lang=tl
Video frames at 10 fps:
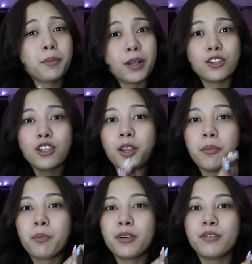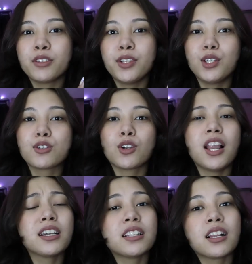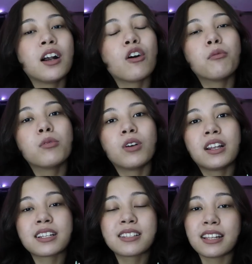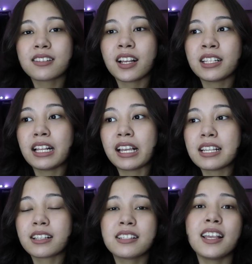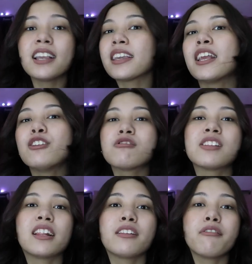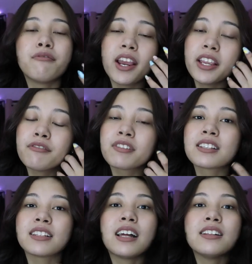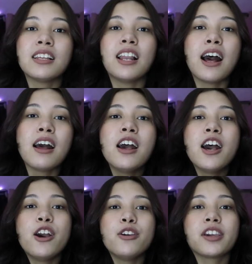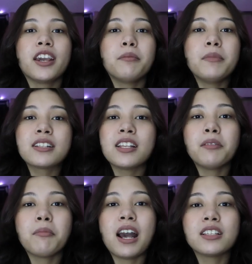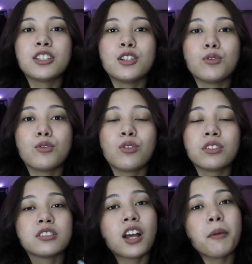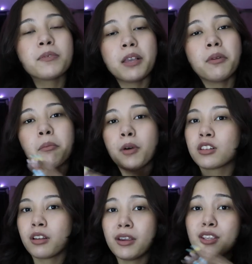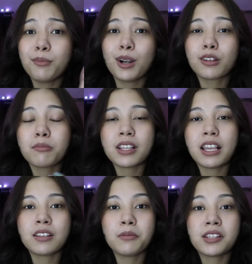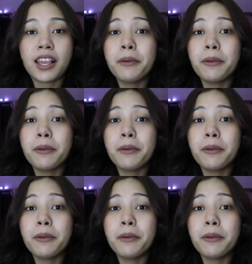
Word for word: napanood nyo na yung mga previous videos ko, lagi talaga ako kumukuha ng set sa kanila, guys. Kasi again, yung set, very versatile sila. You can mix and match yung top sa ibang bottom and yung bottom sa, sa